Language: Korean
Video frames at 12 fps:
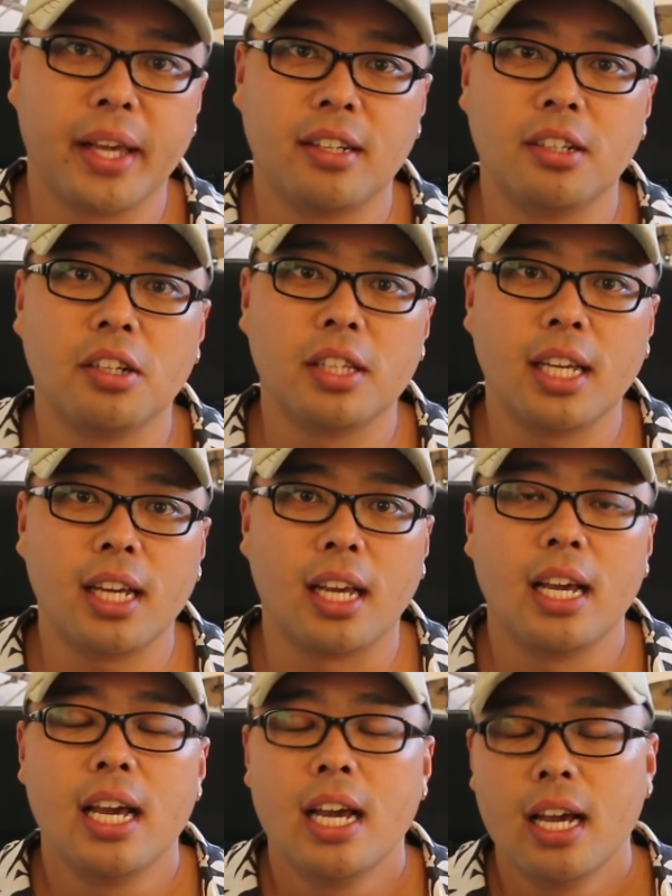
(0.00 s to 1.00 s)
네,
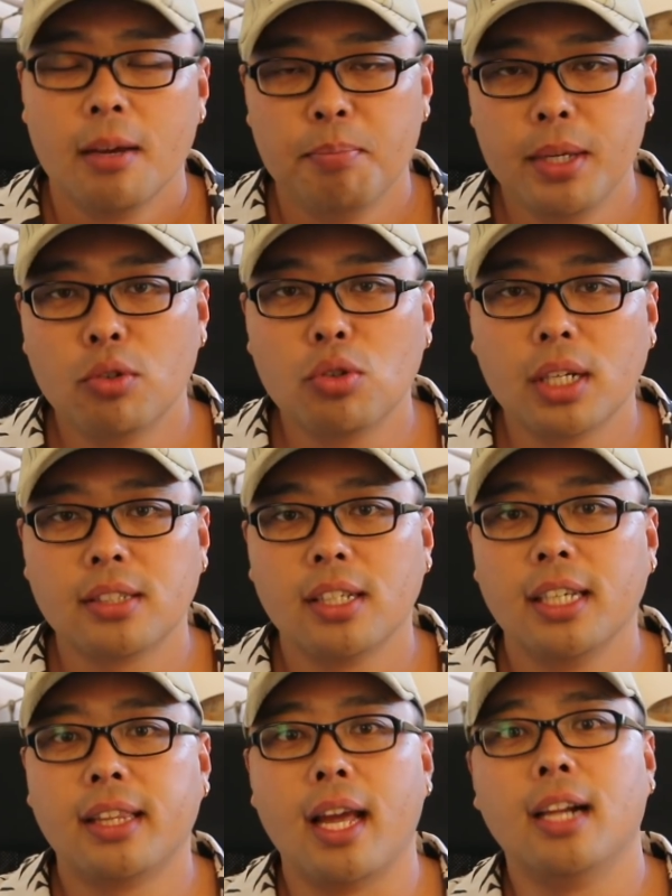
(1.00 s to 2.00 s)
그런데 미국에서
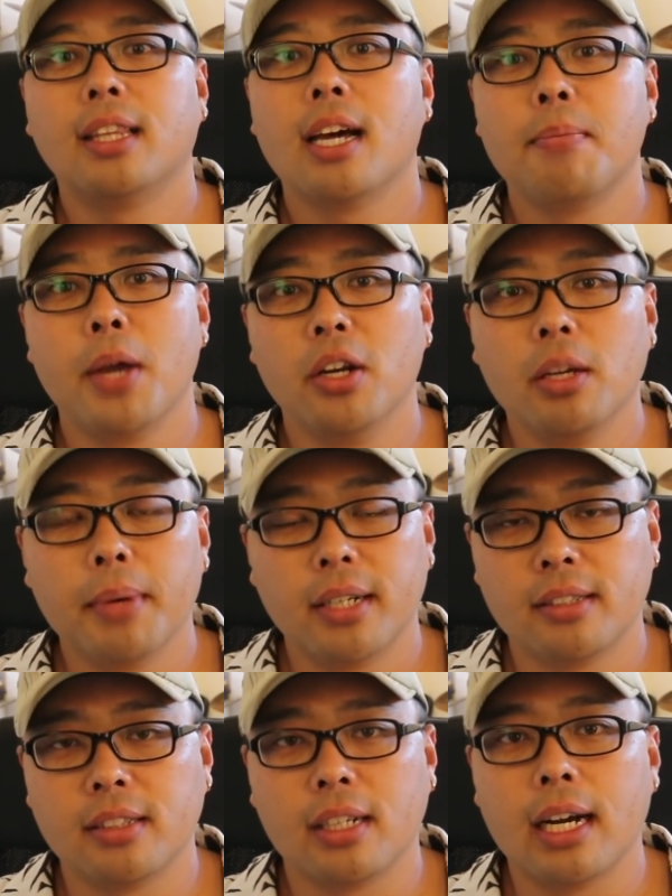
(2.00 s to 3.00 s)
이 델타 변이
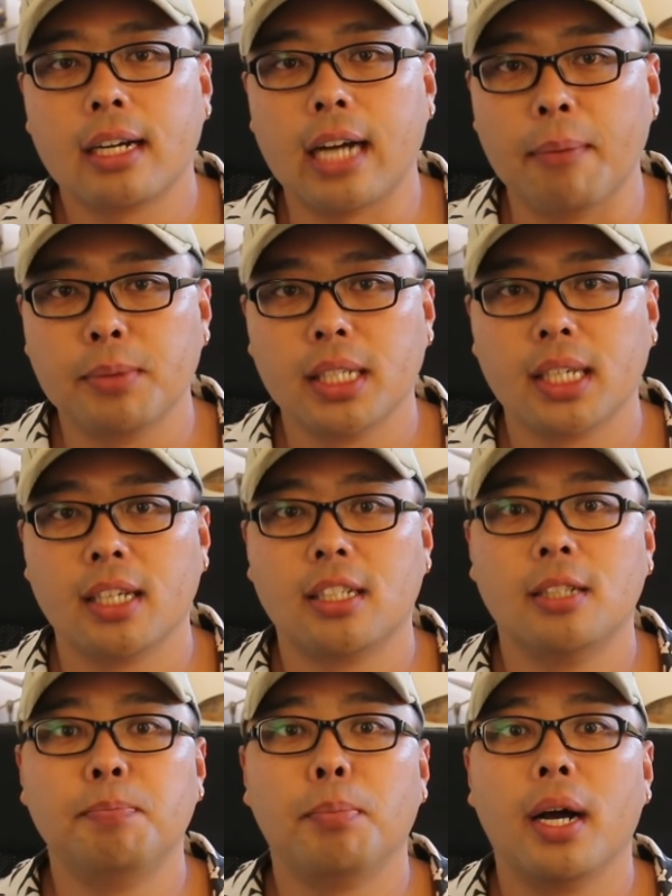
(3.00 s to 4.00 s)
바이러스가 갑자기
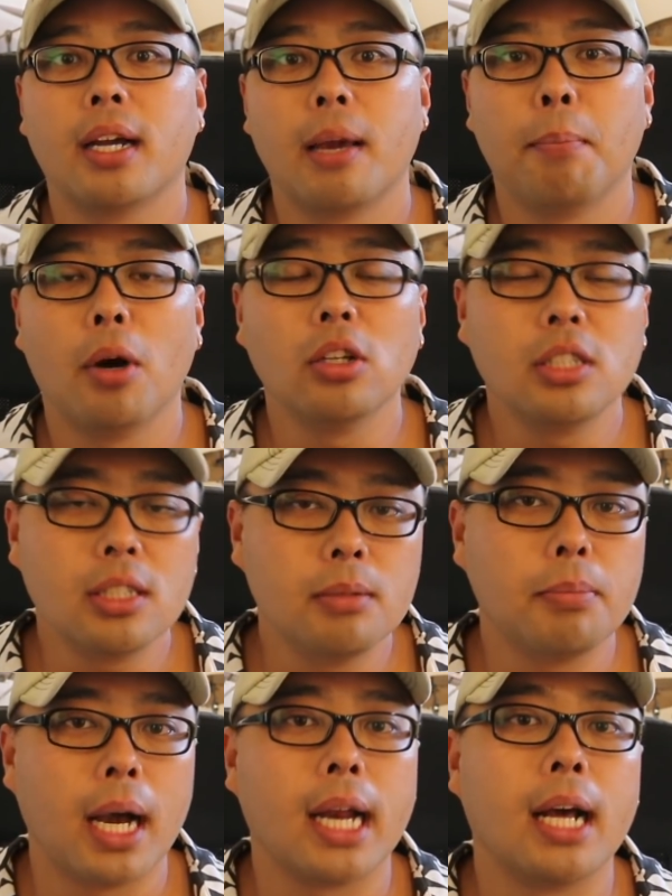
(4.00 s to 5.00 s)
급하게
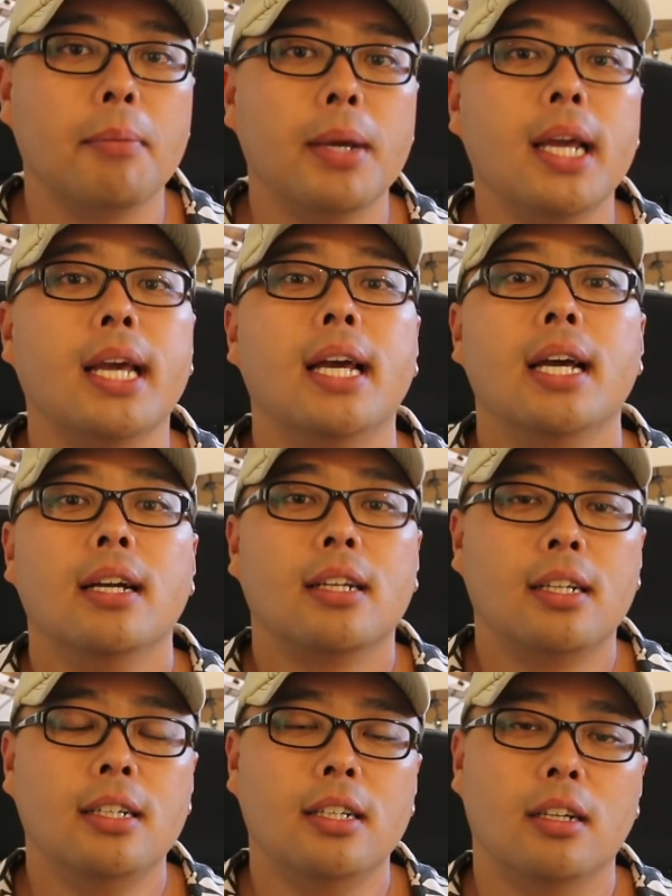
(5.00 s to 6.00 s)
퍼지는 바람에
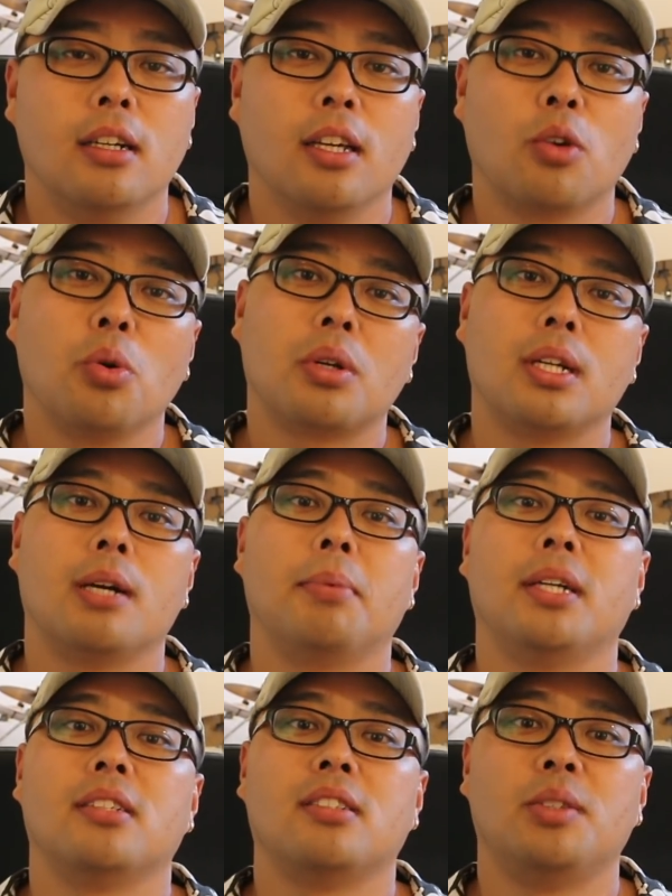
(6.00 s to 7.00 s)
그 코로나
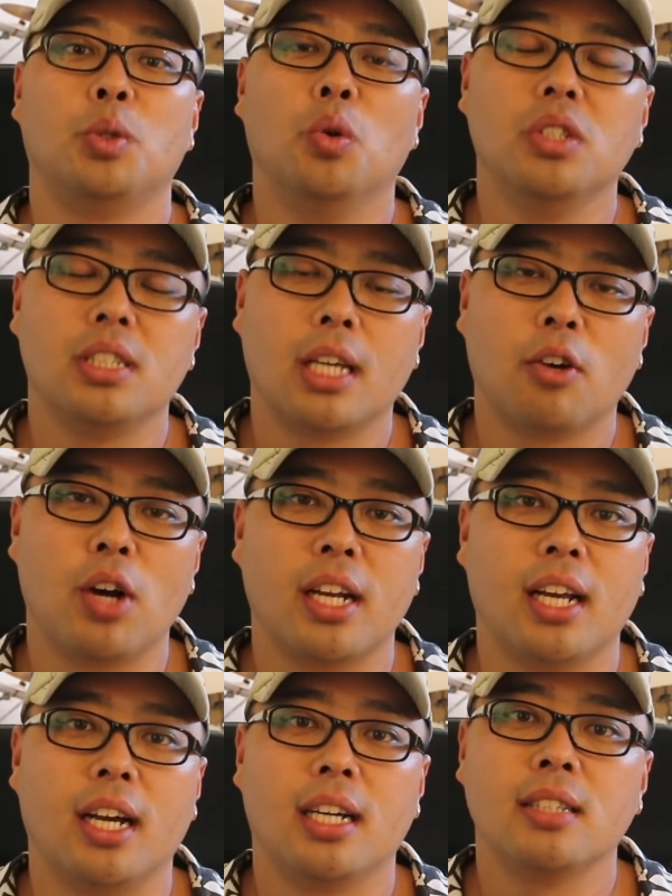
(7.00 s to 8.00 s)
바이러스 종식에
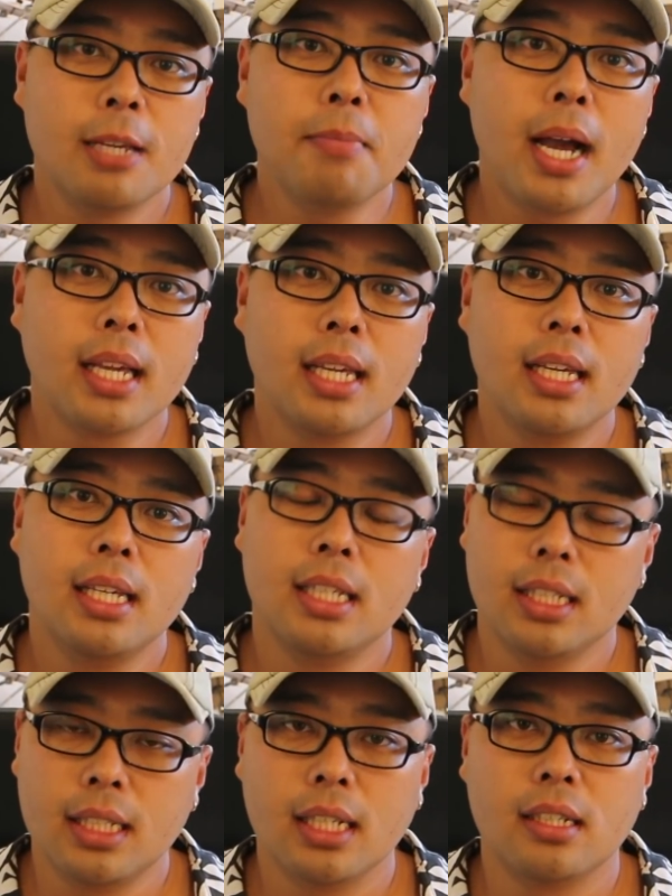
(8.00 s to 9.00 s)
관한 희망이
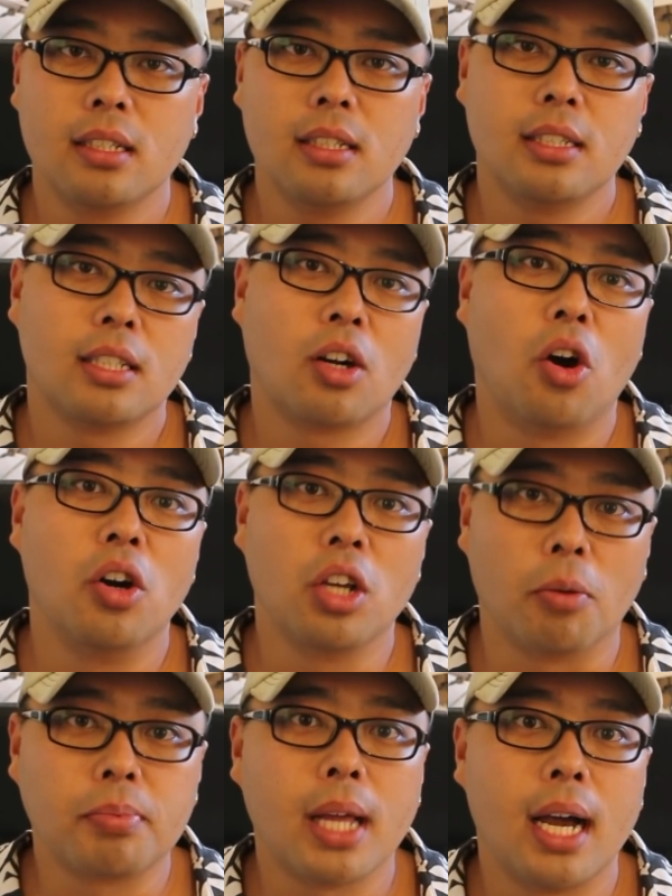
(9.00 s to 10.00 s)
이제는
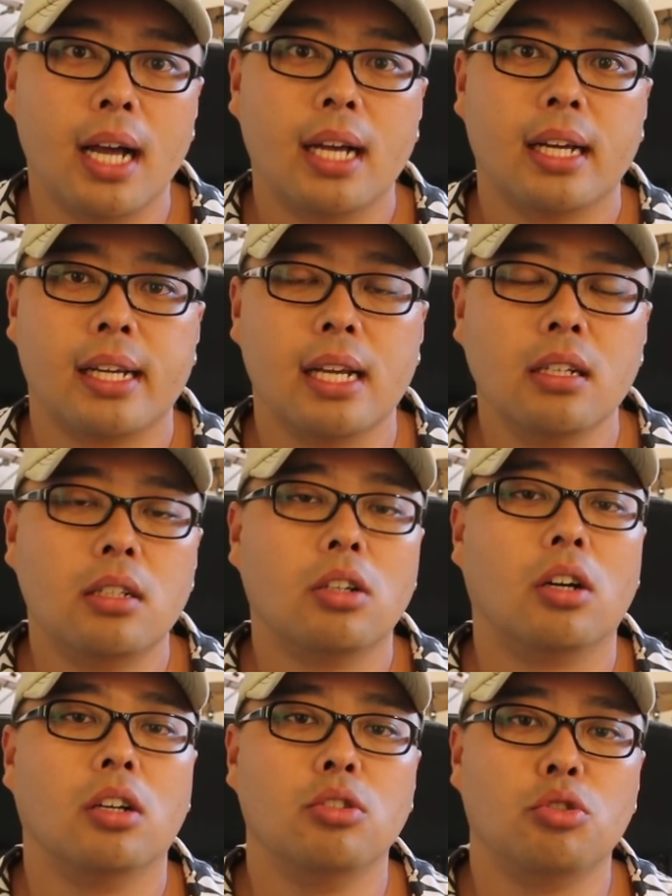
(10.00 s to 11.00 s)
거의 없다라는
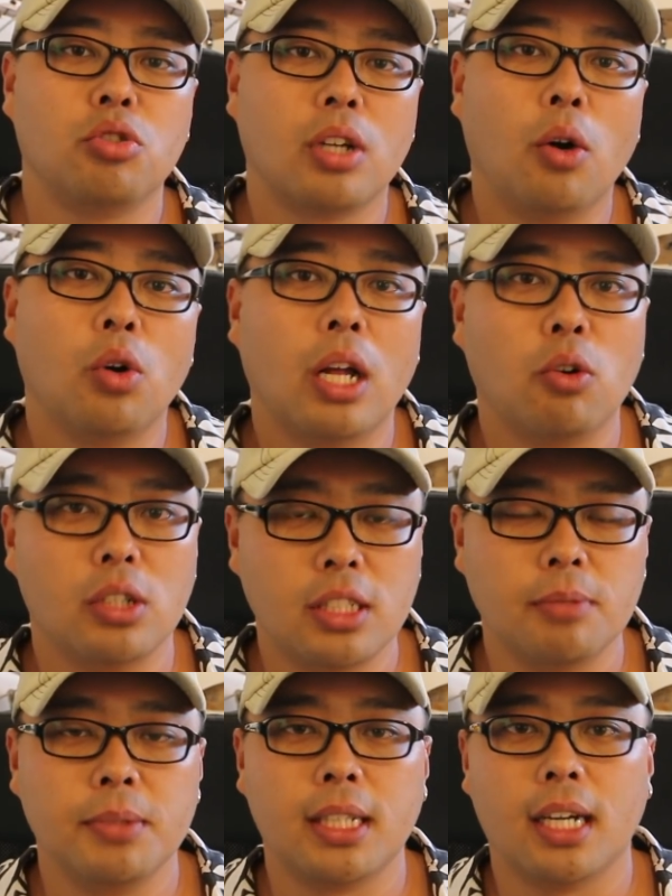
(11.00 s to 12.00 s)
그런 뉴스가 올라오고
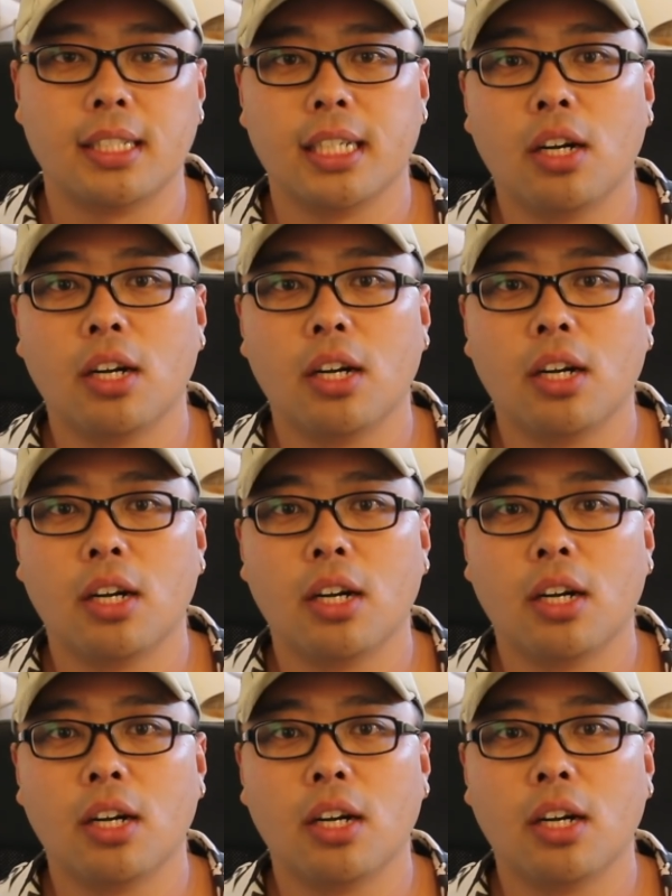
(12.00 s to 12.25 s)
있습니다.